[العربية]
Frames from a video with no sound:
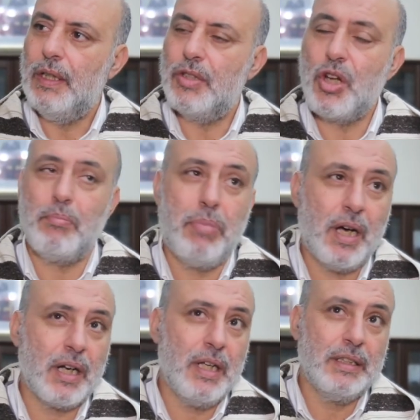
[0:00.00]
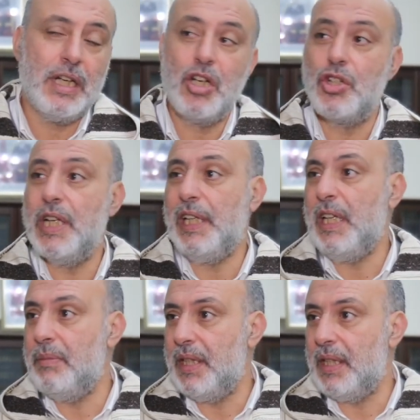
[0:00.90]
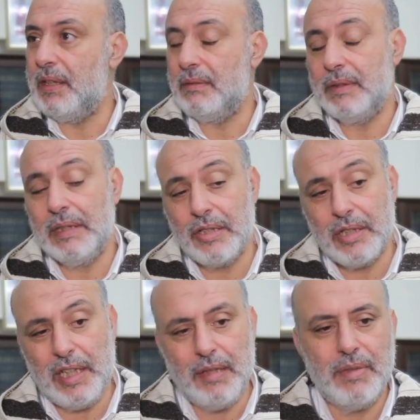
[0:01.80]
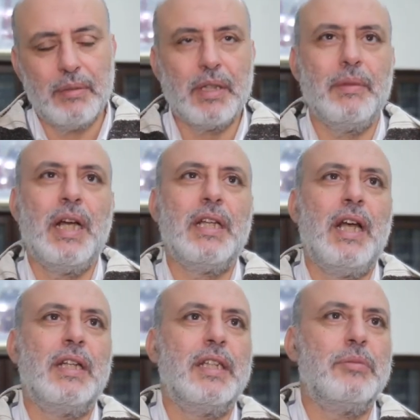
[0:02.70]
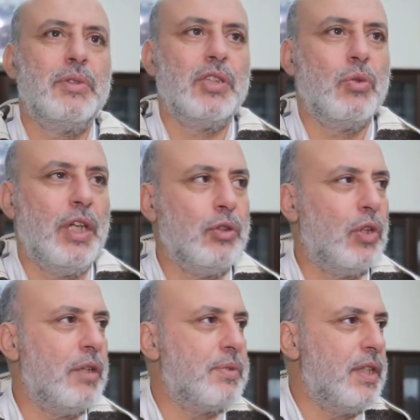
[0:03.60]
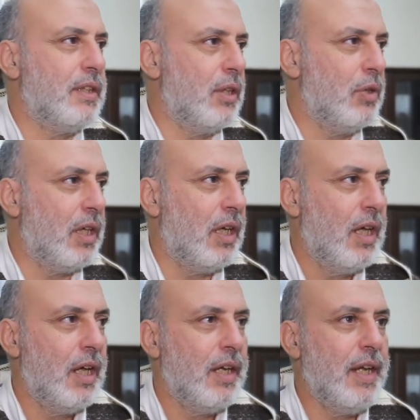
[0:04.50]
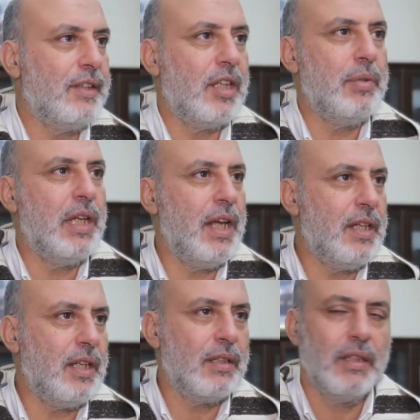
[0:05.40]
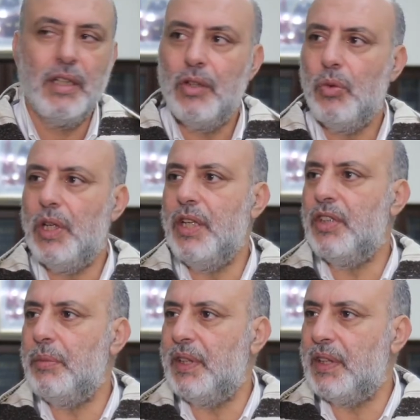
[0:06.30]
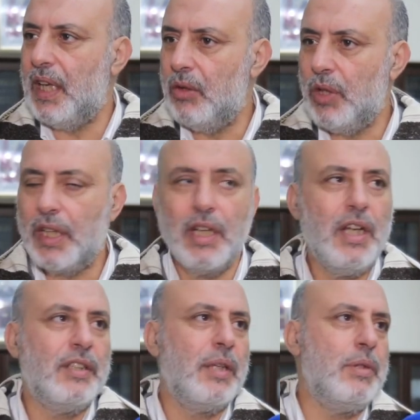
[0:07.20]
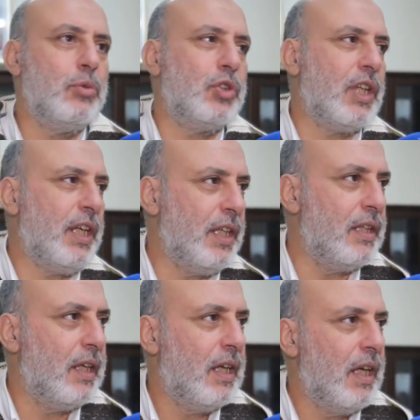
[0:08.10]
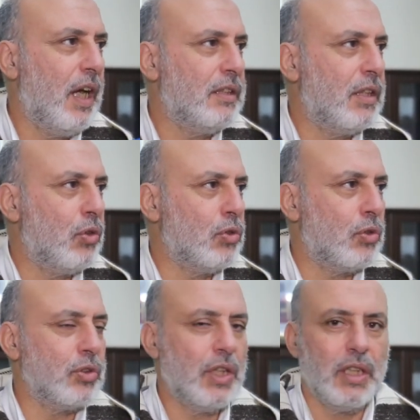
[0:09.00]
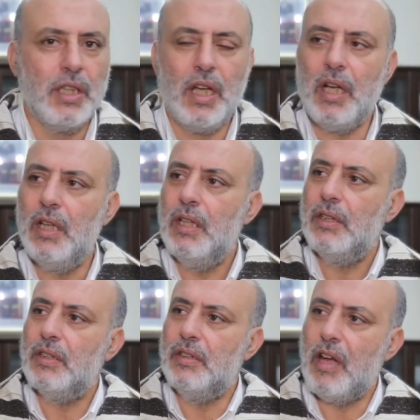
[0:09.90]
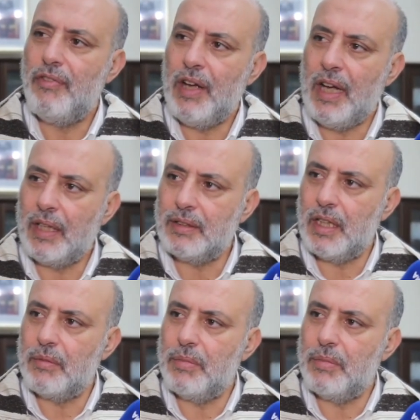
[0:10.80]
جبار لدى اللجنة العلمية اللجنة العلمية بطبيعة الحال كتمثل 51 دولة ليس بالهين وليس بالسهل ولكن ليس بالمستحيل أن الأطر ديالنا تدافع أكثر